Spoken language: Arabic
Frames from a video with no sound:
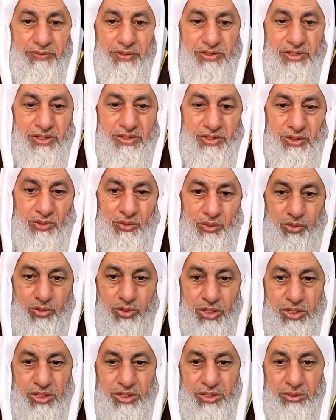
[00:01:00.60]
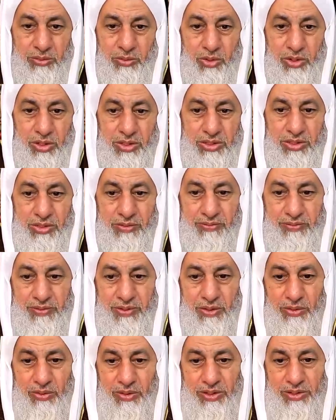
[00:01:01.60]
فجزاؤه جهنم خالدا
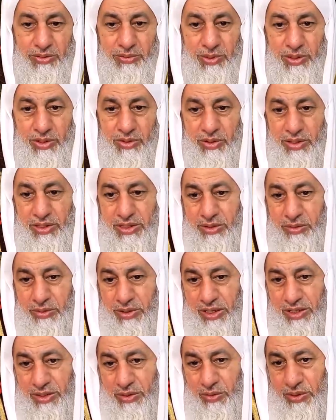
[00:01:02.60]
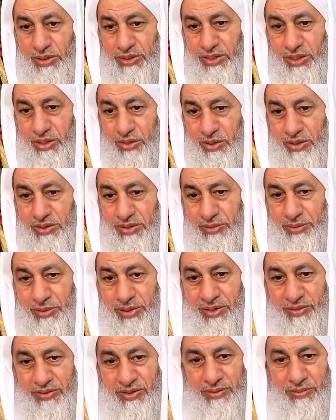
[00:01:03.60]
فيها وغضب الله عليه ولعنه وعد له
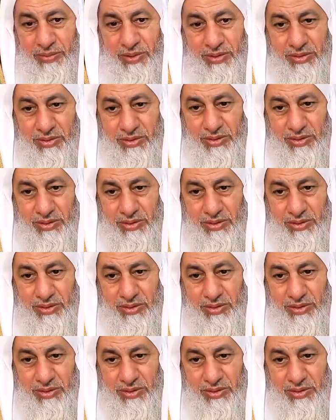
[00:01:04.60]
عذابا عظيما